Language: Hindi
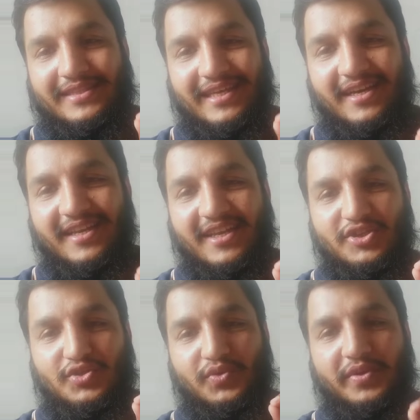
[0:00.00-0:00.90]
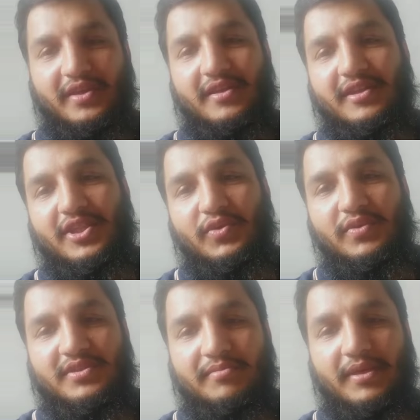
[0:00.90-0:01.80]
तार का जोड़ लगाते
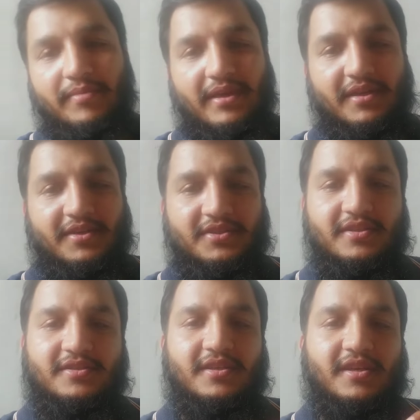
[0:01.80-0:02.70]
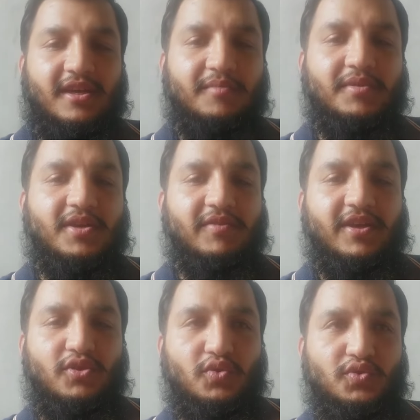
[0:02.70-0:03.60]
हुए जब भी आप इलेक्ट्रिशियन से काम
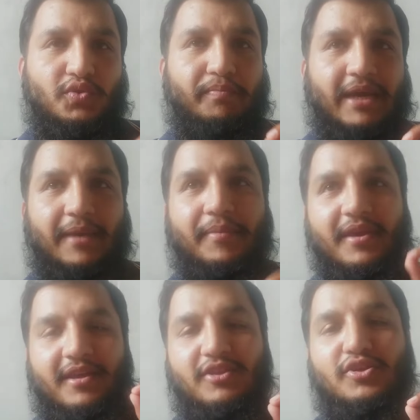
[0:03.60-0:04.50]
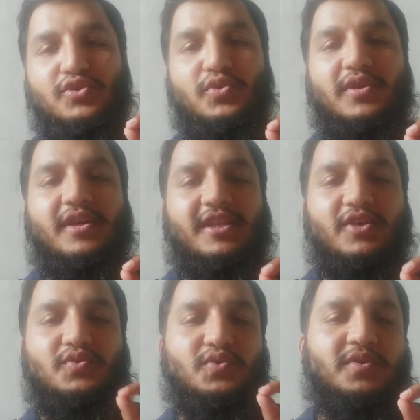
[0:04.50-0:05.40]
करवाएं तो जो पाइप के अंदर जोड़
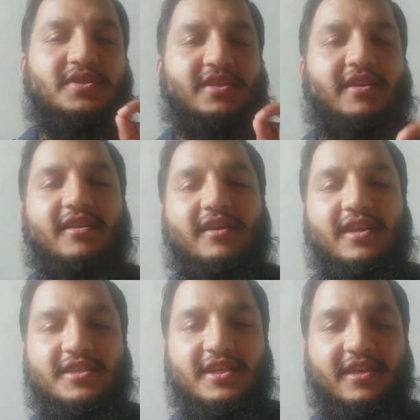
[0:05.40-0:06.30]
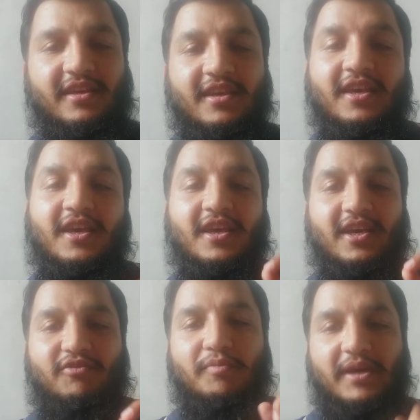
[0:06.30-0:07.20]
लगाते हैं उसको किस तरह लगाना चाहिए
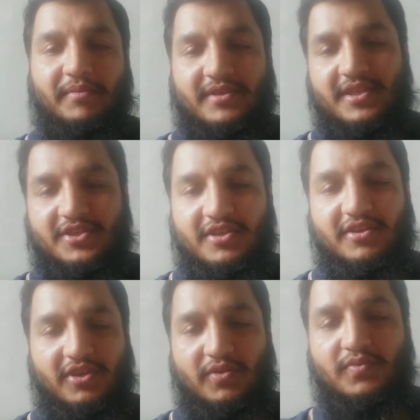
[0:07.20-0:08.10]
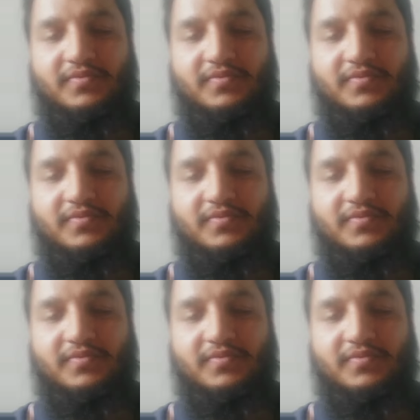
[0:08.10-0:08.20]
वो मैं आपके साथ शेयर कर रहा